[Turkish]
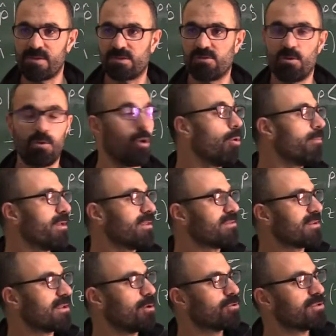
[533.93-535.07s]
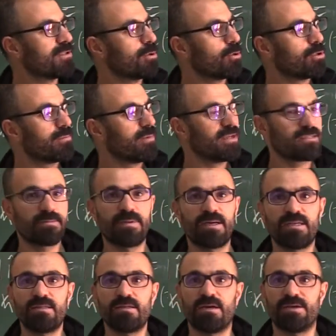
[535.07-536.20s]
mesela 10 metre ötede olma
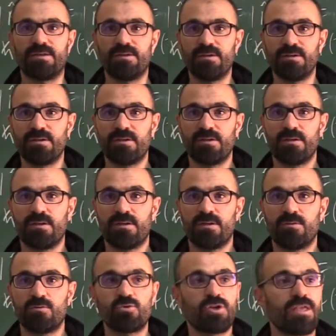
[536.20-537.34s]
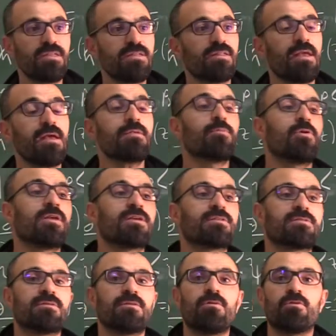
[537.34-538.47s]
ihtimali de aynı. Uzayın diğer
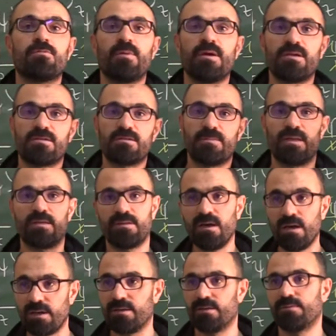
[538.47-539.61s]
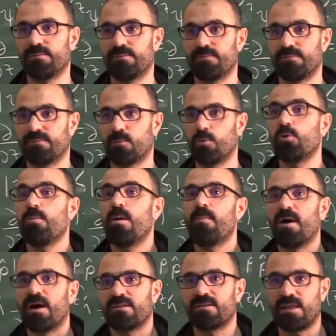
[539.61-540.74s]
bölgesinde olma ihtimali de aynı. Konuma
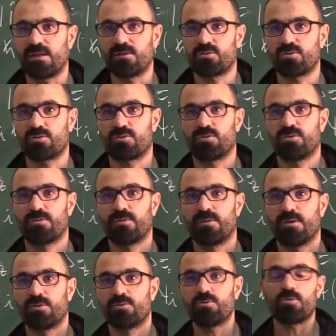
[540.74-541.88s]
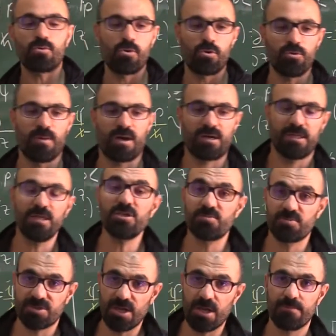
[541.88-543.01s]
bağlı değil çünkü. Çünkü konum hakkında hiçbir
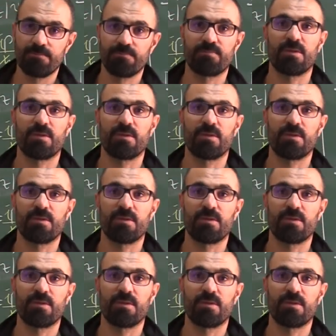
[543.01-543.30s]
şey